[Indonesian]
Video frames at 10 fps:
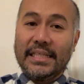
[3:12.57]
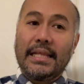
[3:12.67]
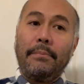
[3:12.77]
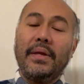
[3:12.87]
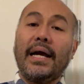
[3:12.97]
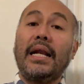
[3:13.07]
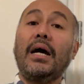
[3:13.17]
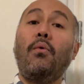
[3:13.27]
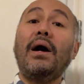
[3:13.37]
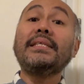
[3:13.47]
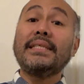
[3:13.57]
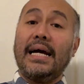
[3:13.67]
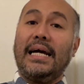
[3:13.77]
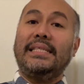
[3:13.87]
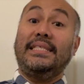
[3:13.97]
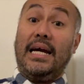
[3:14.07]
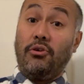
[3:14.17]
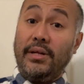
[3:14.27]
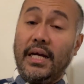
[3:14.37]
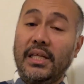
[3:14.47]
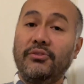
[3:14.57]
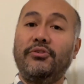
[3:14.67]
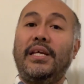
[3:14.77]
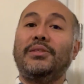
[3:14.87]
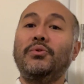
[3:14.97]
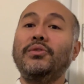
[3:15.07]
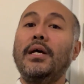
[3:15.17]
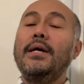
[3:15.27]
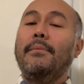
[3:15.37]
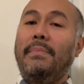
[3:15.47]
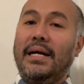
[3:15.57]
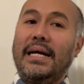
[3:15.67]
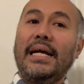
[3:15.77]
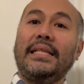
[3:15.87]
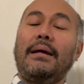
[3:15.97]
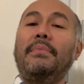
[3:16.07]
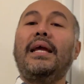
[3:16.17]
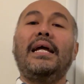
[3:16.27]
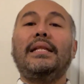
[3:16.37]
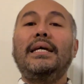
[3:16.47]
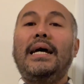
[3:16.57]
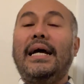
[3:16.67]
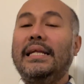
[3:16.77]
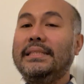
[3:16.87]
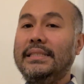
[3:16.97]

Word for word: Tetapi karena kuasa kasih karunia Kristus Yesus maka kita melihat ada